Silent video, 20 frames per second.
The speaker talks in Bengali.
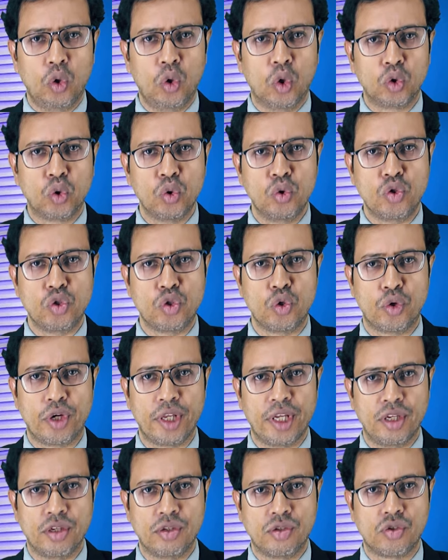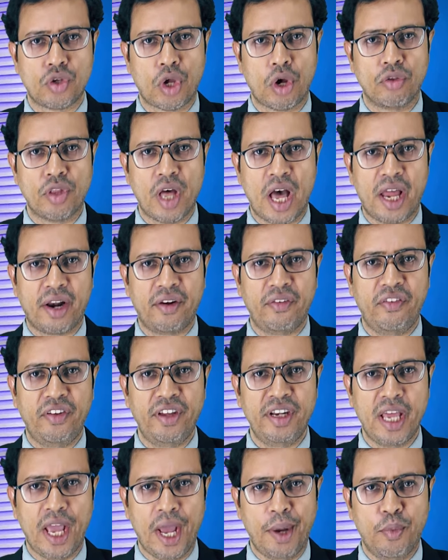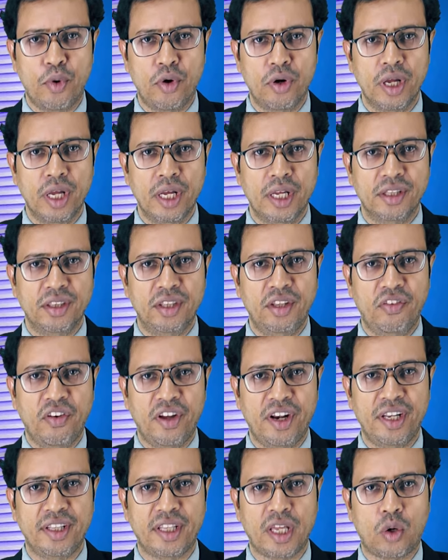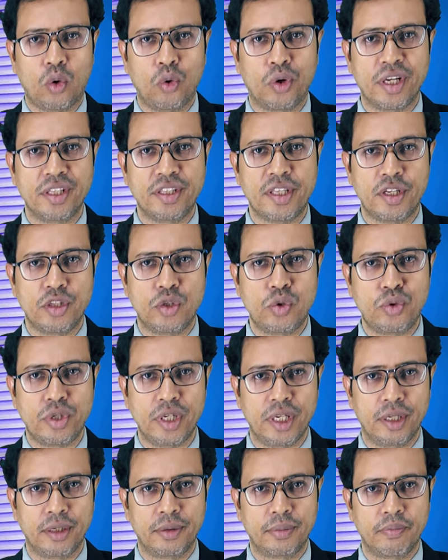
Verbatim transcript: নতুন জুটি সৈয়দ আরেফিন এবং নেতা রক্ষিতের জুটি